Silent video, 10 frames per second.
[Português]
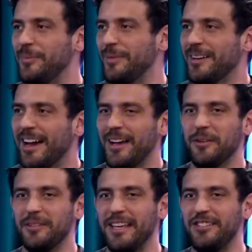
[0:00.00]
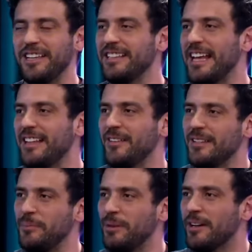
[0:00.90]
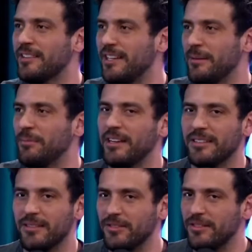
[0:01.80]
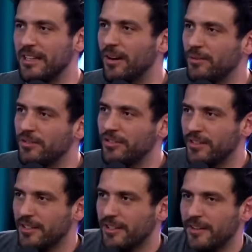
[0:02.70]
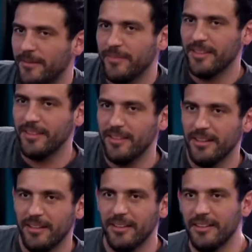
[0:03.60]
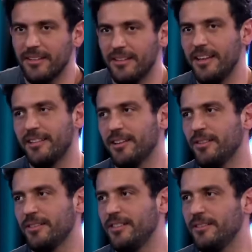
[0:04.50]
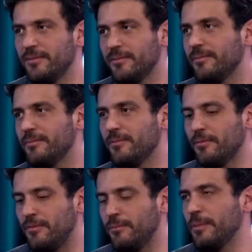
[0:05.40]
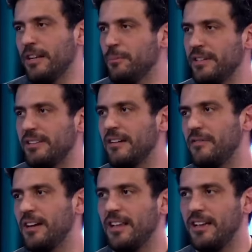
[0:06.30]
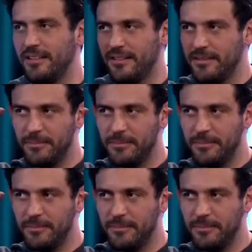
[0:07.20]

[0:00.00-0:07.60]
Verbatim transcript: tipo, Alotestin é 10 vezes pior que Sim. trembo, questão de saúde. Muito agressivo. Né? Então, assim, não, ele não precisava falar